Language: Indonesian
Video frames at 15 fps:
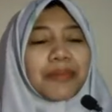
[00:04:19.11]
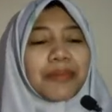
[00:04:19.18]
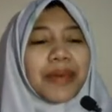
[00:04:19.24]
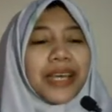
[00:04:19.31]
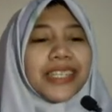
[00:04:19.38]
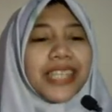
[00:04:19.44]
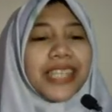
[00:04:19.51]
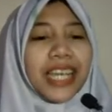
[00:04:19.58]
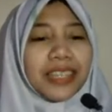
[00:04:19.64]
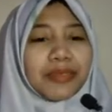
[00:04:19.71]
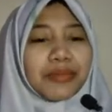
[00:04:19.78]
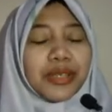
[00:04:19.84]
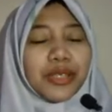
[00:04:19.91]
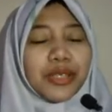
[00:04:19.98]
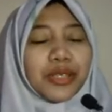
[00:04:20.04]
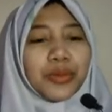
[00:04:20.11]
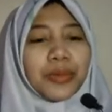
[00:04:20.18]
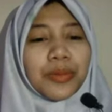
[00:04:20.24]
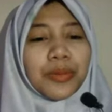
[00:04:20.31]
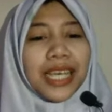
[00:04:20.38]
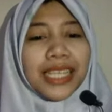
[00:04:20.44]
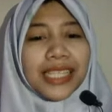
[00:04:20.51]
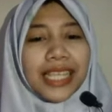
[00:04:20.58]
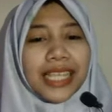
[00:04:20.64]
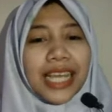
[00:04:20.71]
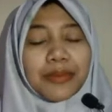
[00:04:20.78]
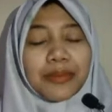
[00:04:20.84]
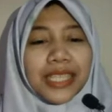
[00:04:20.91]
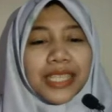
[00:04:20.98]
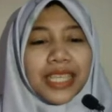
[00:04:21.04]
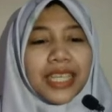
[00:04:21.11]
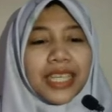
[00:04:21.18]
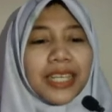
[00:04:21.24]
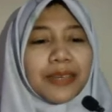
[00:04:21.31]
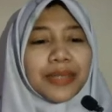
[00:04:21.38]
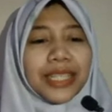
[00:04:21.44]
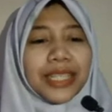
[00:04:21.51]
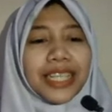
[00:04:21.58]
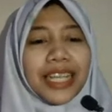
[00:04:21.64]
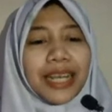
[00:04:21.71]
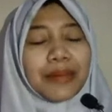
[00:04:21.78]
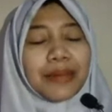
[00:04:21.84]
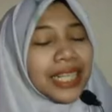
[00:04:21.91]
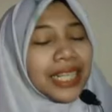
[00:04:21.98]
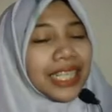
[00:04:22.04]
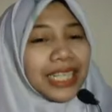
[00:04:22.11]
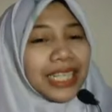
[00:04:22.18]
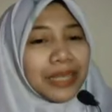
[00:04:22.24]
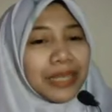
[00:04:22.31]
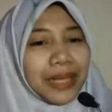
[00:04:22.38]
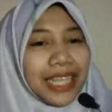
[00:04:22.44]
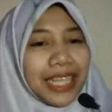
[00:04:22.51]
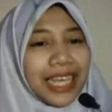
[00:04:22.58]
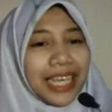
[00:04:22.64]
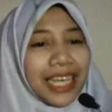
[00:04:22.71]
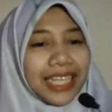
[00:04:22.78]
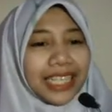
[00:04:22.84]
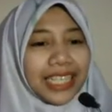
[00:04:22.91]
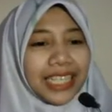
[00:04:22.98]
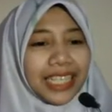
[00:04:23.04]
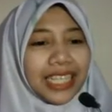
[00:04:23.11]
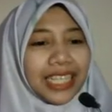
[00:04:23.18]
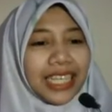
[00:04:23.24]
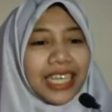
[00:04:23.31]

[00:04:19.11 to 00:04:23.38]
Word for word: padat, berjumlah sangat banyak dan bergerak mengelilingi matahari.